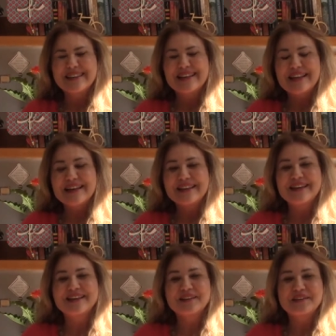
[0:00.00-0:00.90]
lá
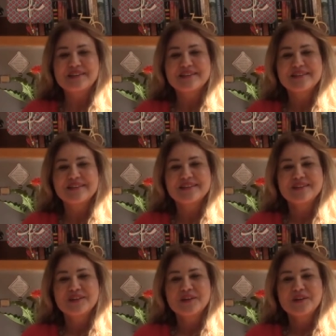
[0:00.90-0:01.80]
dentro
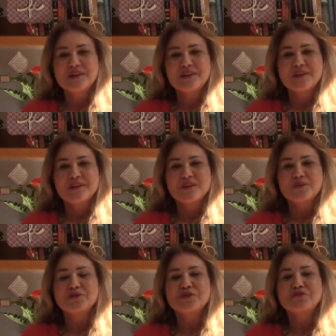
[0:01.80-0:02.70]

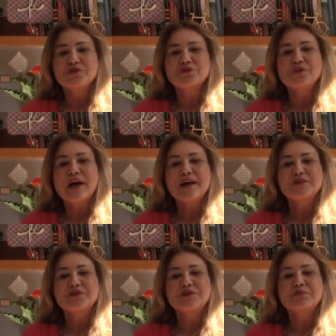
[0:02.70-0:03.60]
com
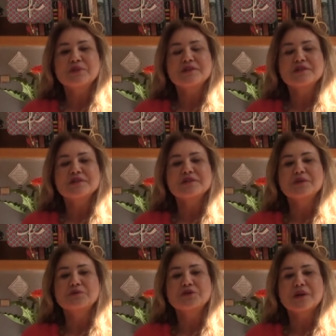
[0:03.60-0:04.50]
dificuldades que
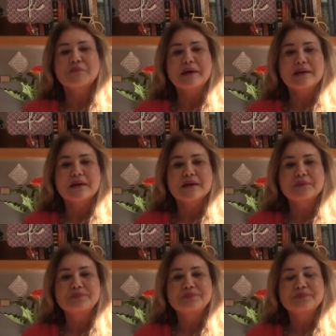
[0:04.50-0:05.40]
precisamos trabalhar.
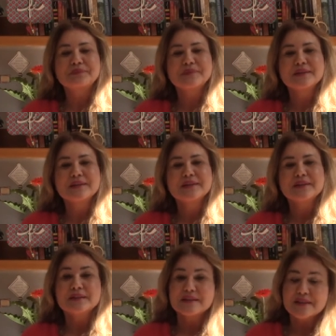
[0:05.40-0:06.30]

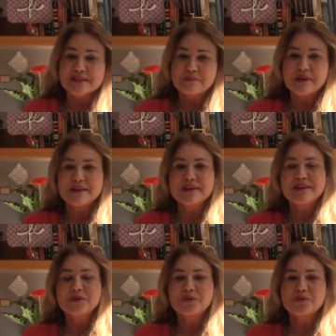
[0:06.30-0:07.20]
Dessa
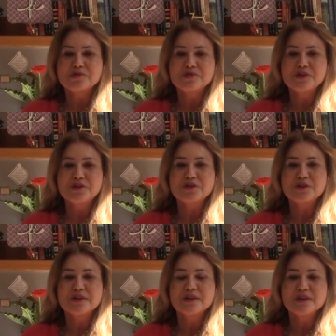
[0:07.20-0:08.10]
maneira, o
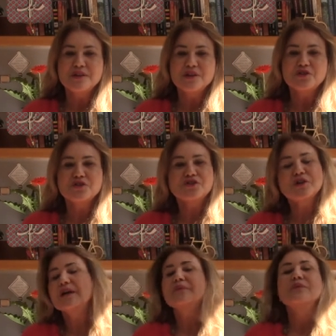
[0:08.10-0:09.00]
convite e desde
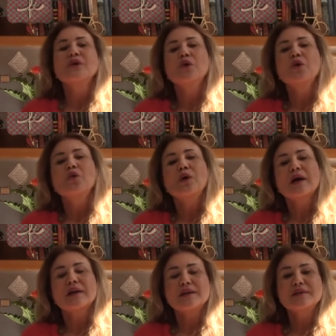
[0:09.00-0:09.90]
já o
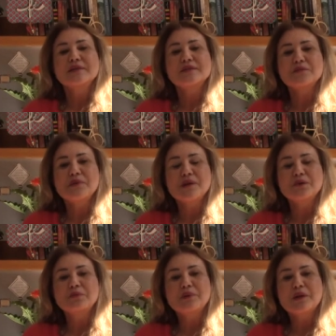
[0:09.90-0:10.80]

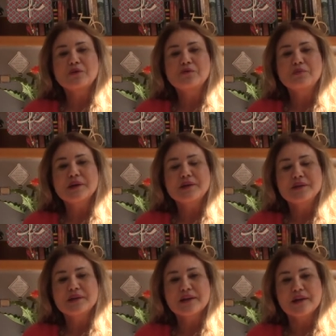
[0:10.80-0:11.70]
agradecimento pela
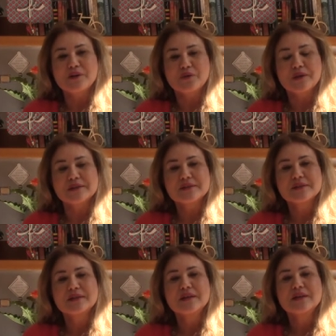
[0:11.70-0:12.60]
companhia
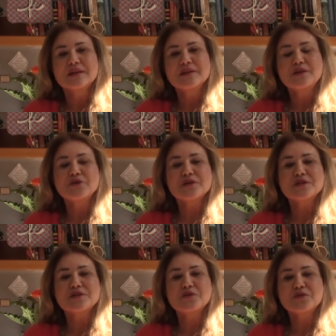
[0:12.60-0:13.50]
carinhosa. Que Deus
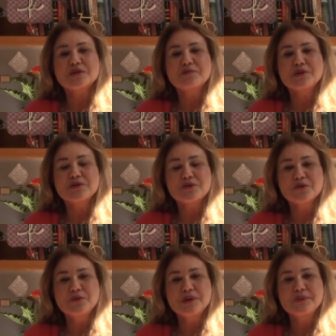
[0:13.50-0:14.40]
assim nos
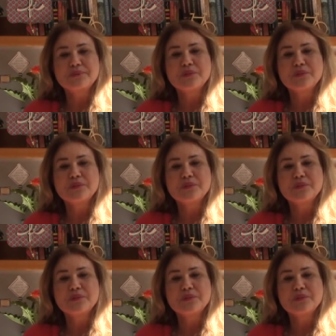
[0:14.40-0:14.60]
abençoe